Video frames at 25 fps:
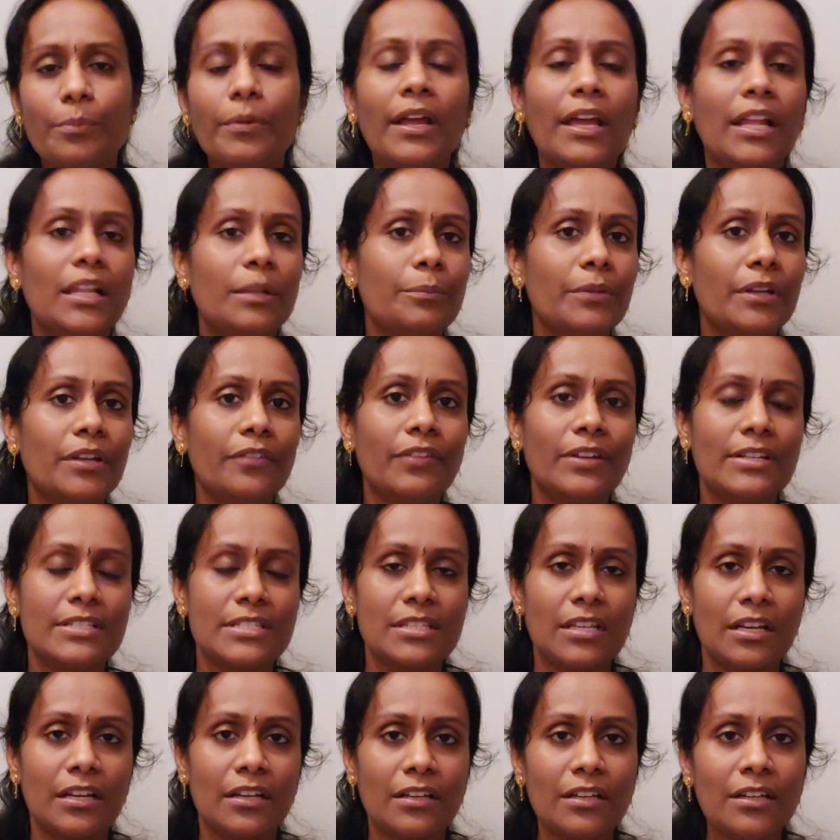ரொம்ப ஹெல்த்
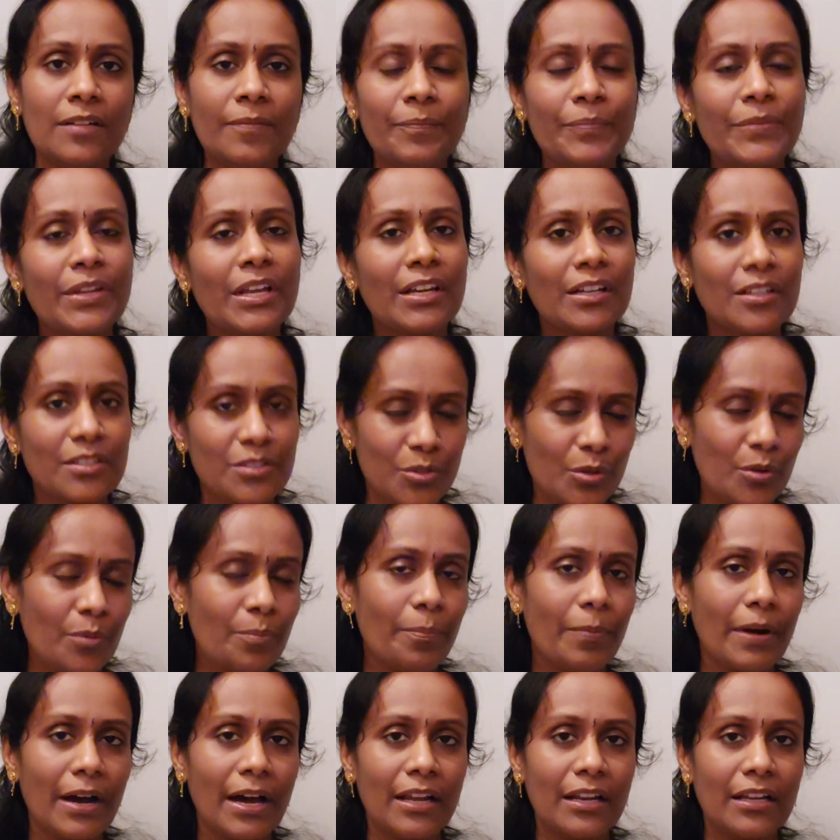பெனிஃபிட்ஸ் இருக்குது ஸோ
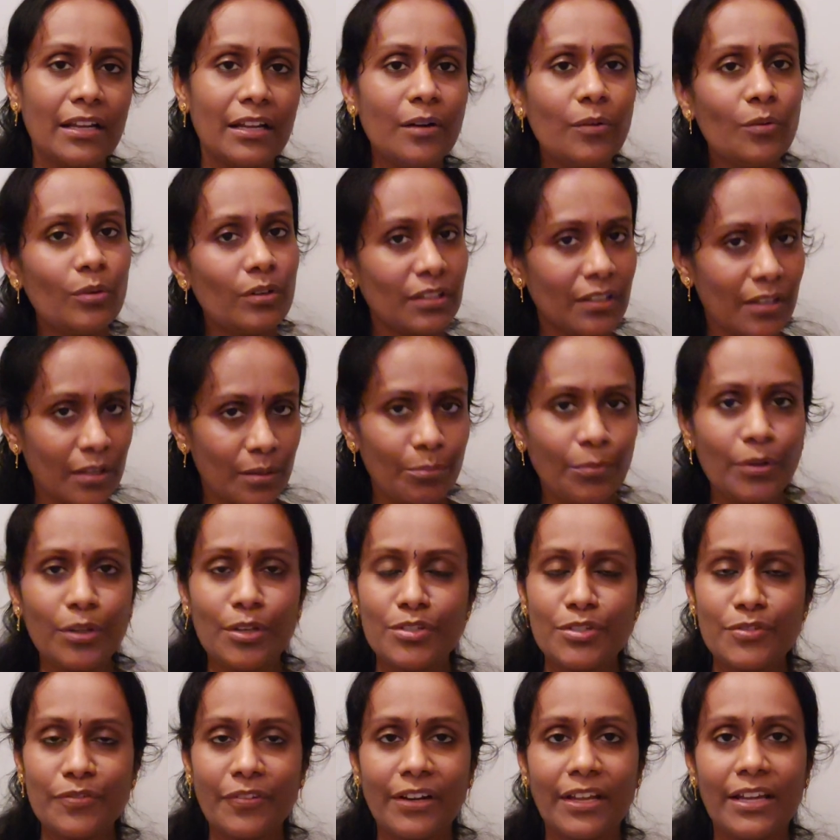பாருங்கள் உங்களுக்கு ரொம்ப
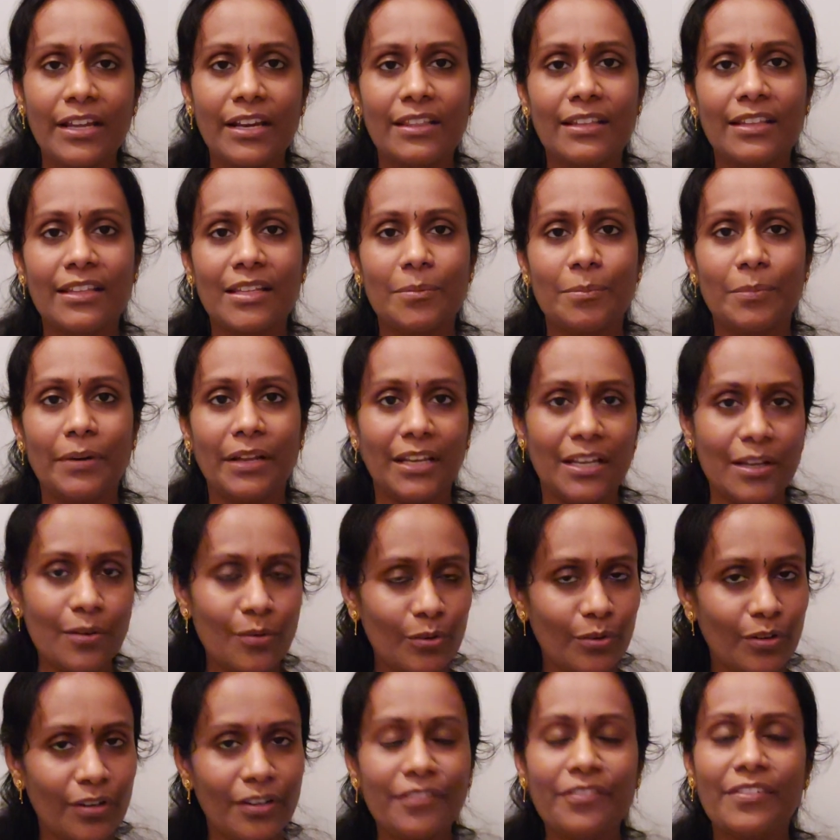யூஸ்ஃபுல்லாக இருந்தது அப்படின்னா
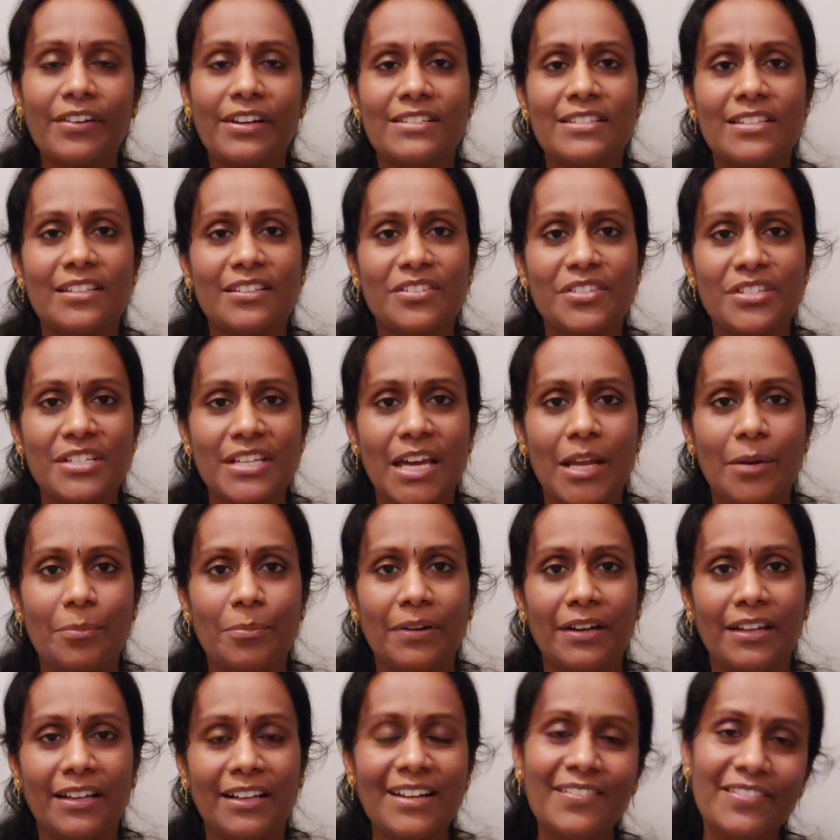உங்களோட ஃப்ரெண்ட்ஸுக்கும் ஷேர்
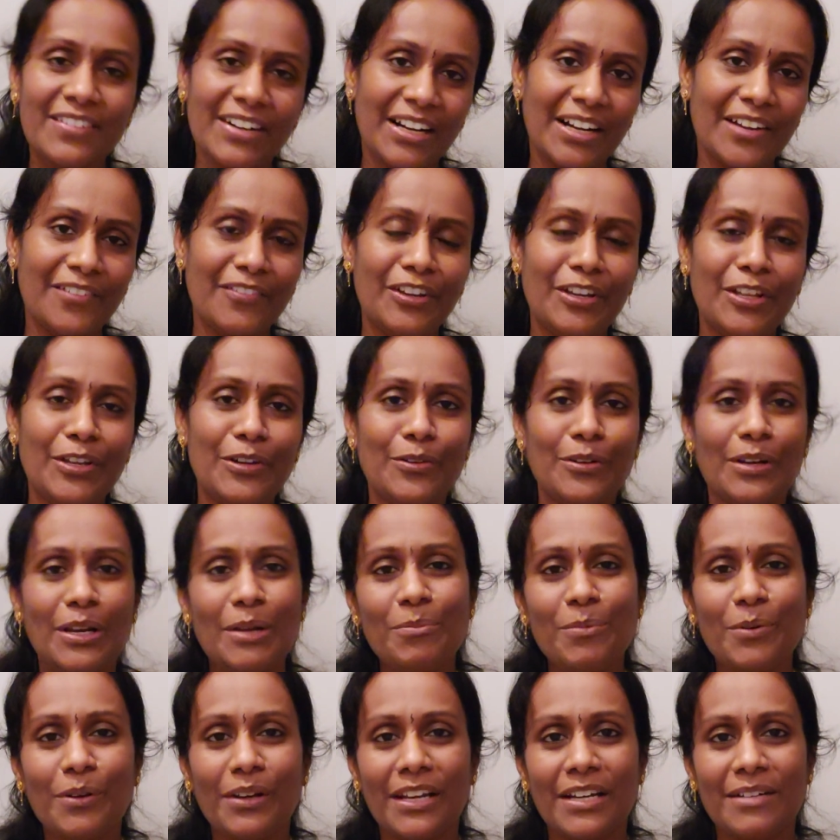பண்ணுங்கள் வாங்க
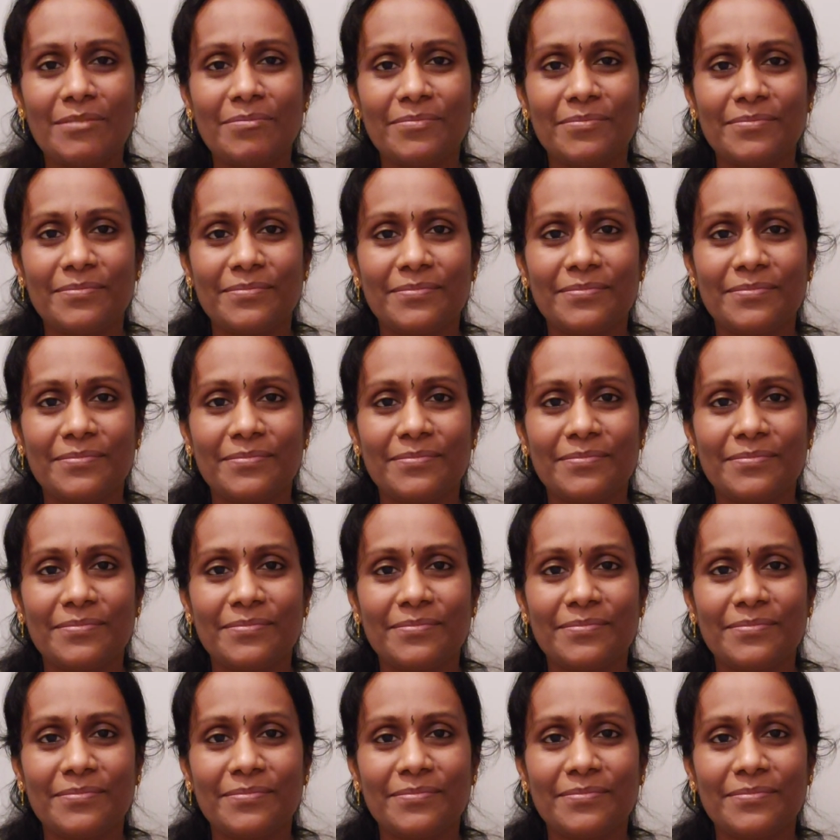வீடியோக்குள்ளே போகலாம்